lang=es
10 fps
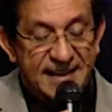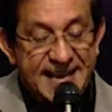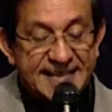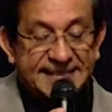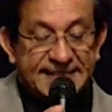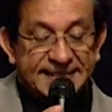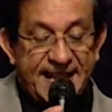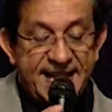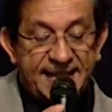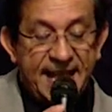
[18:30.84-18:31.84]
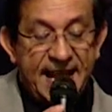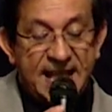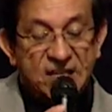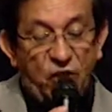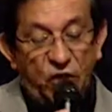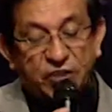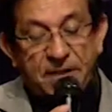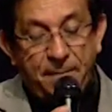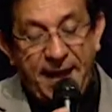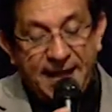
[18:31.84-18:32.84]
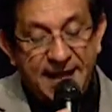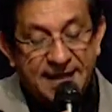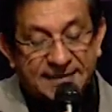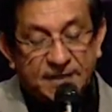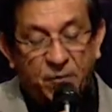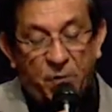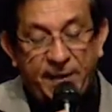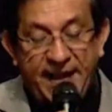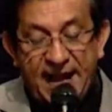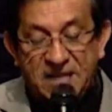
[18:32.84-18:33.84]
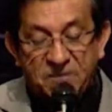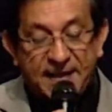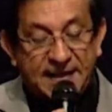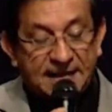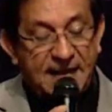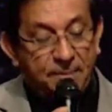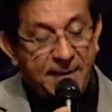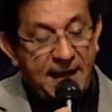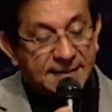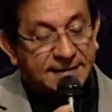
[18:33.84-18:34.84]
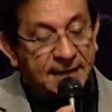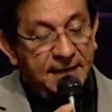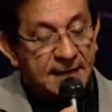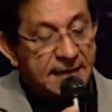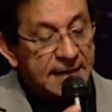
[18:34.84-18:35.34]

Y 62 semanas se volverá a edificar la plaza